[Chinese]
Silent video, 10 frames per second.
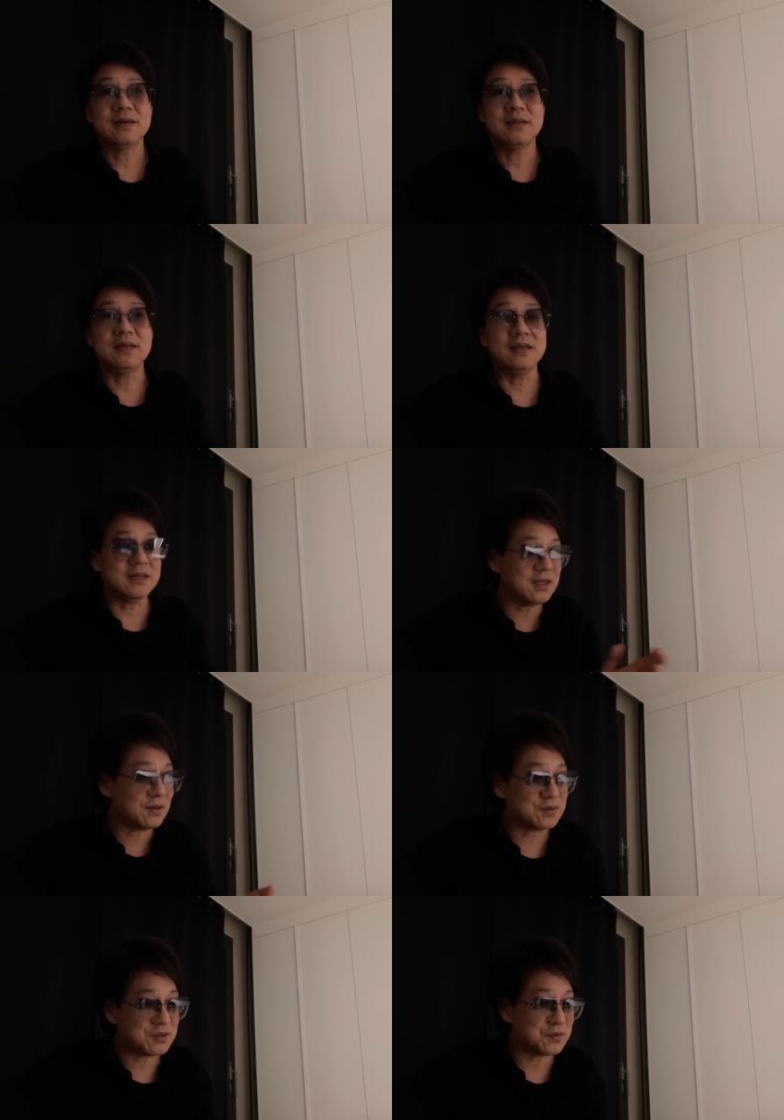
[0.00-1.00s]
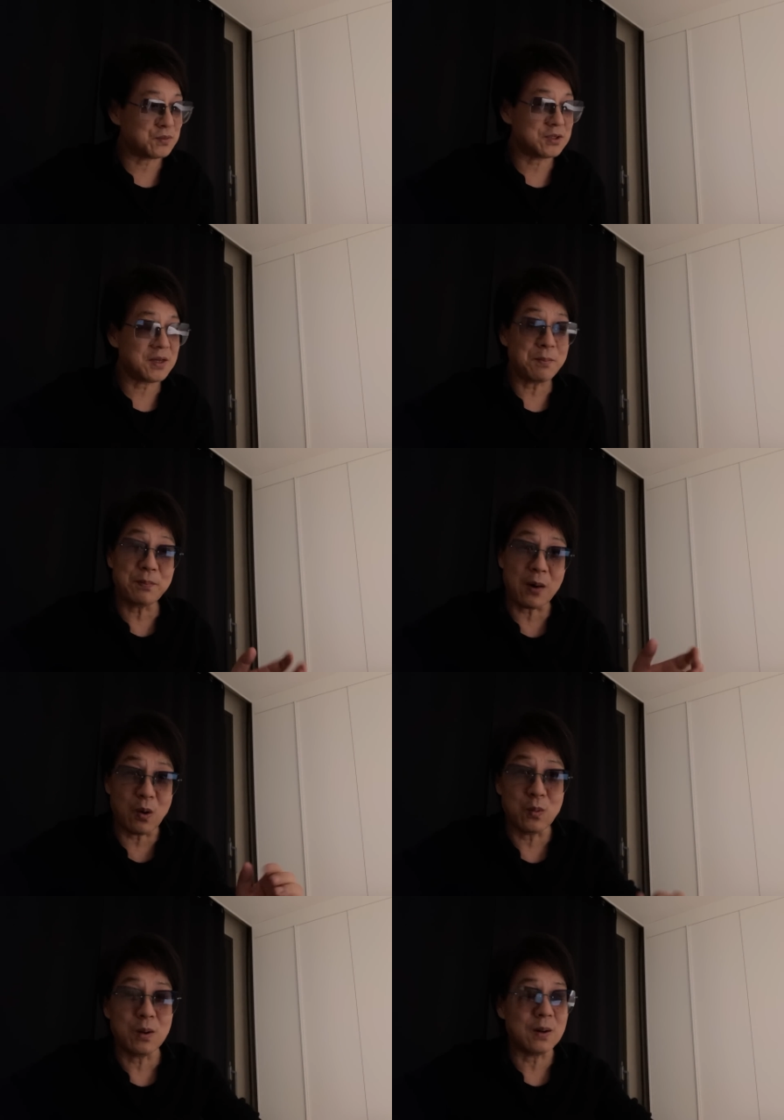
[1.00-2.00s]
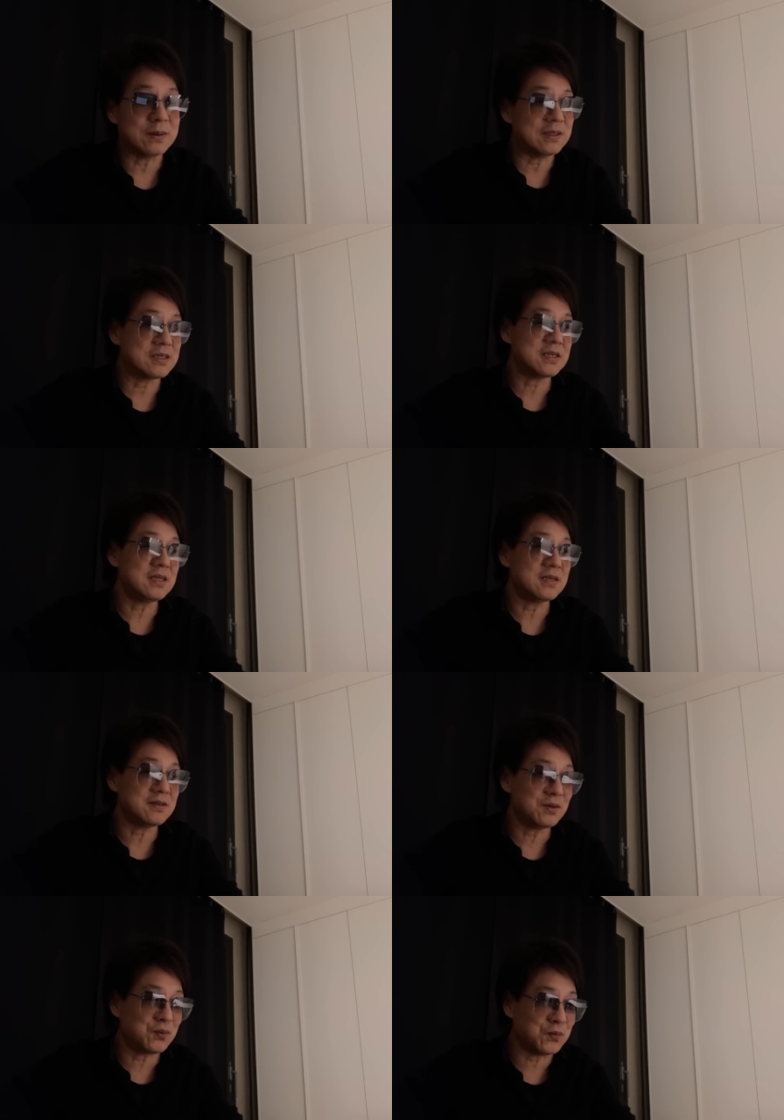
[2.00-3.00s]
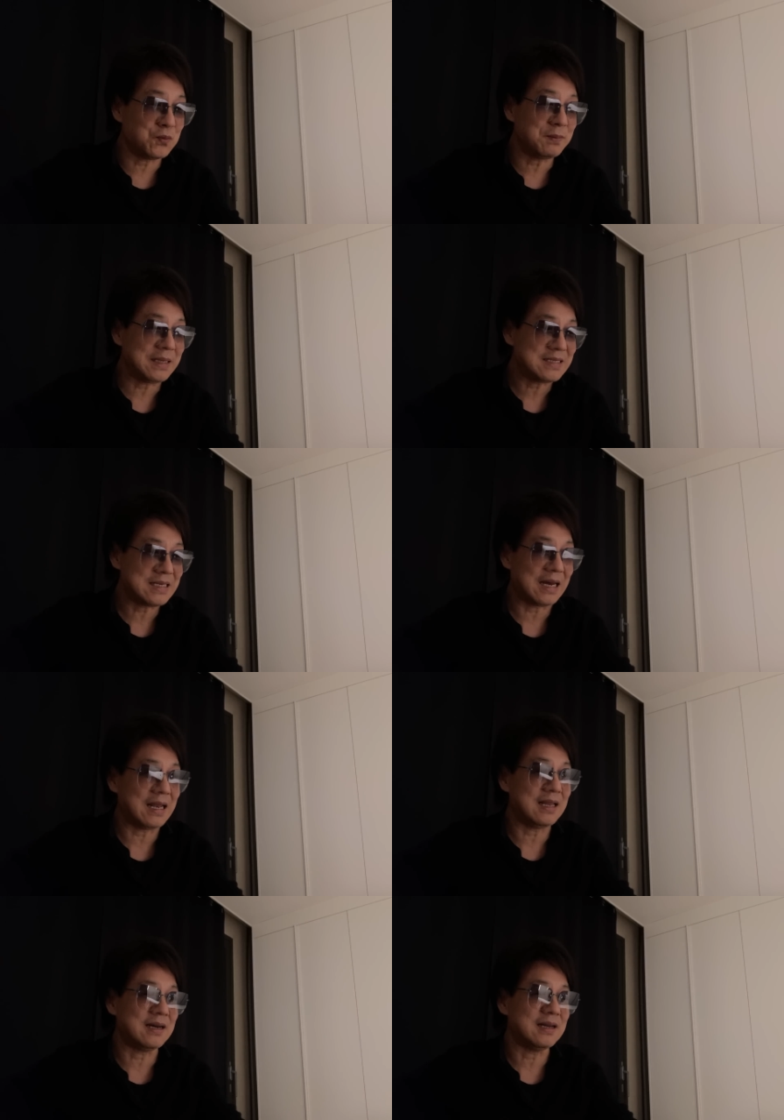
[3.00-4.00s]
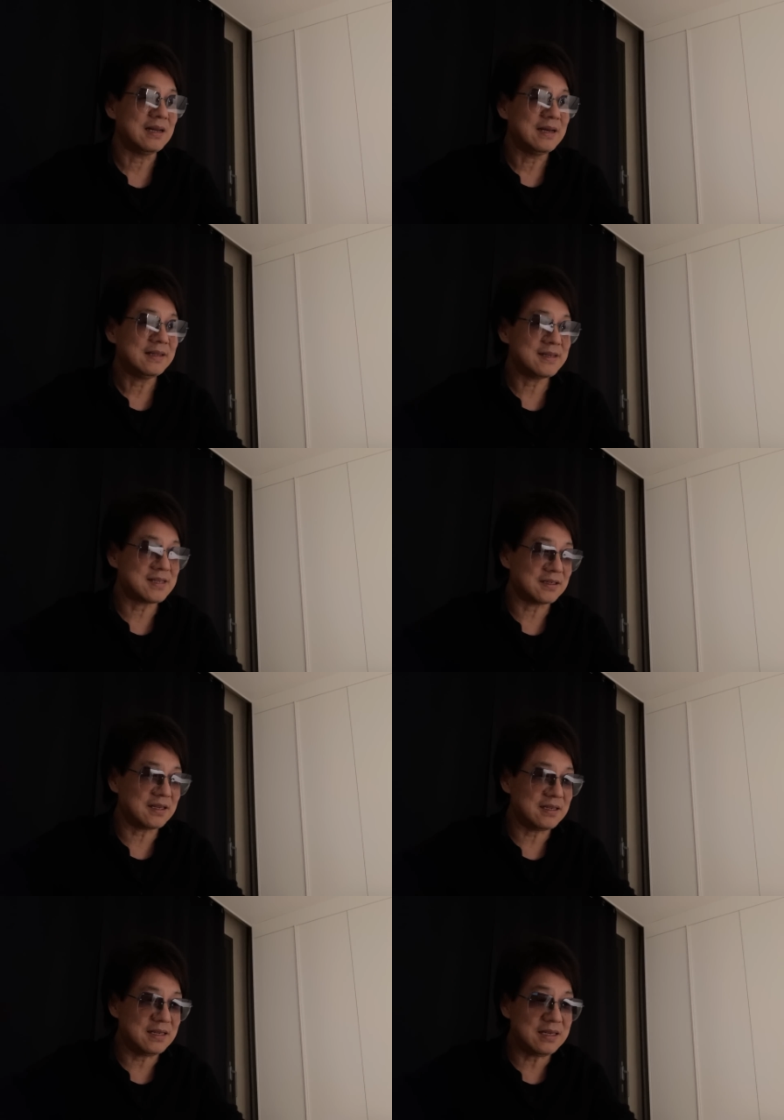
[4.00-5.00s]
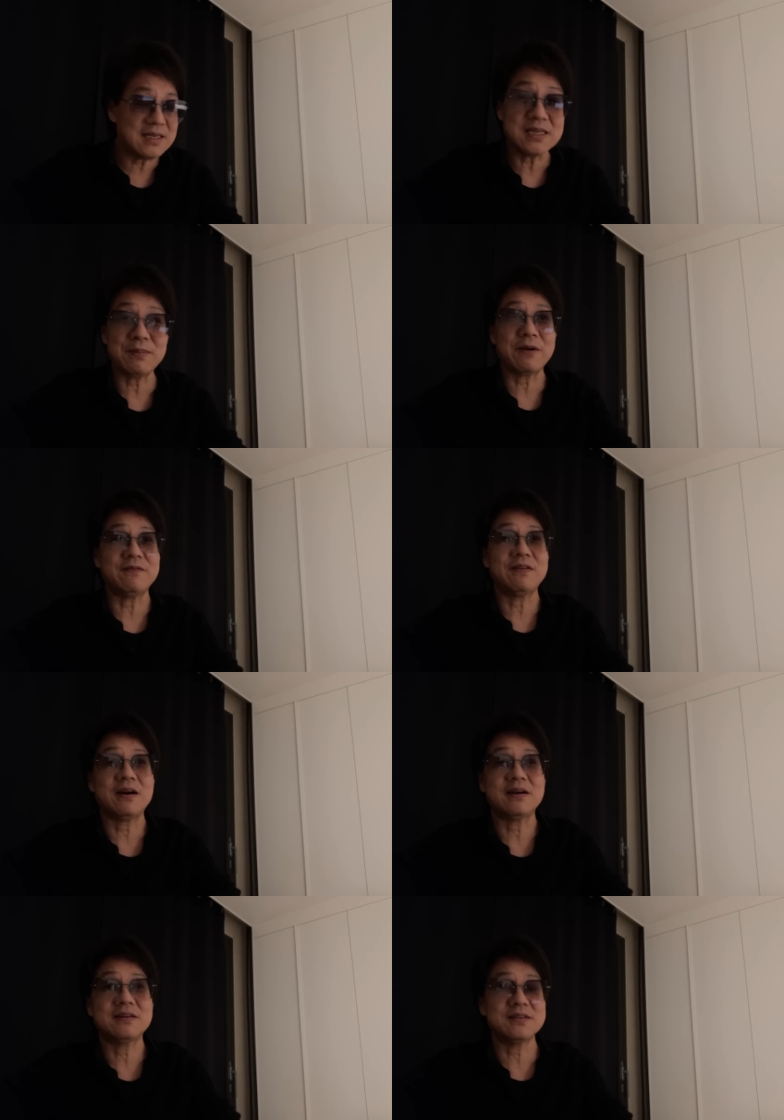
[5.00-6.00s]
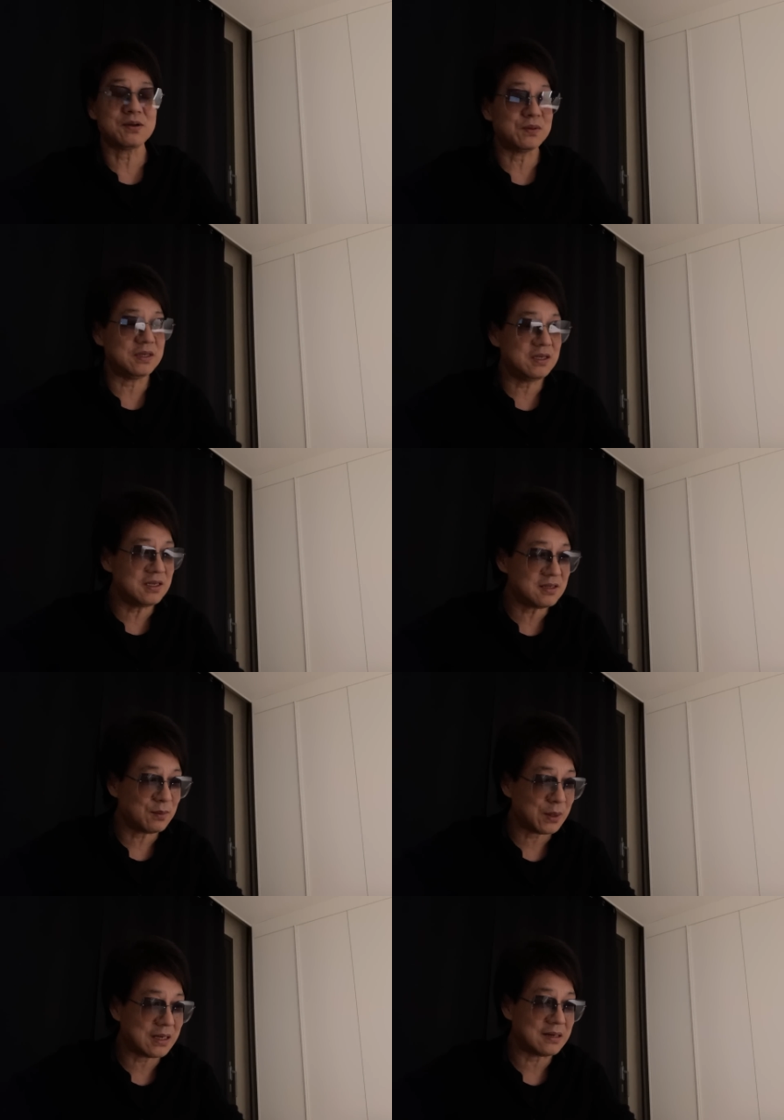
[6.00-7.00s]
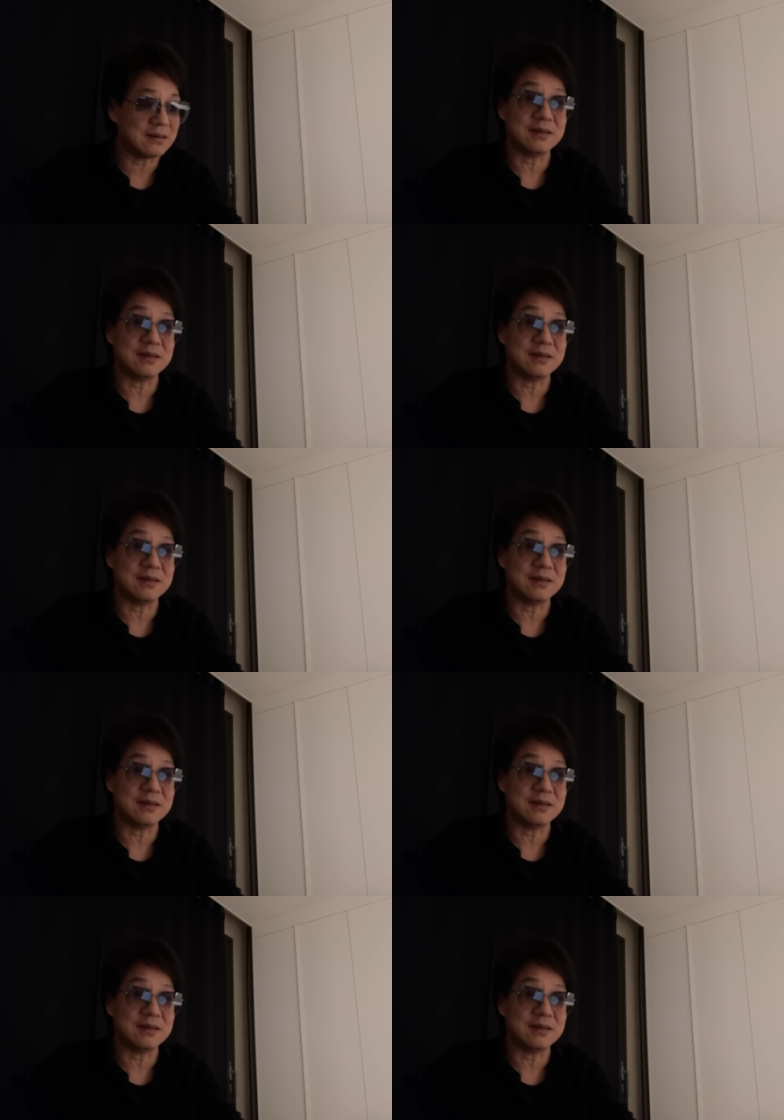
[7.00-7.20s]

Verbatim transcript: 你一定要记住，先保护好你的身体。现在土工没钱了，他想尽一切办法制造一切的可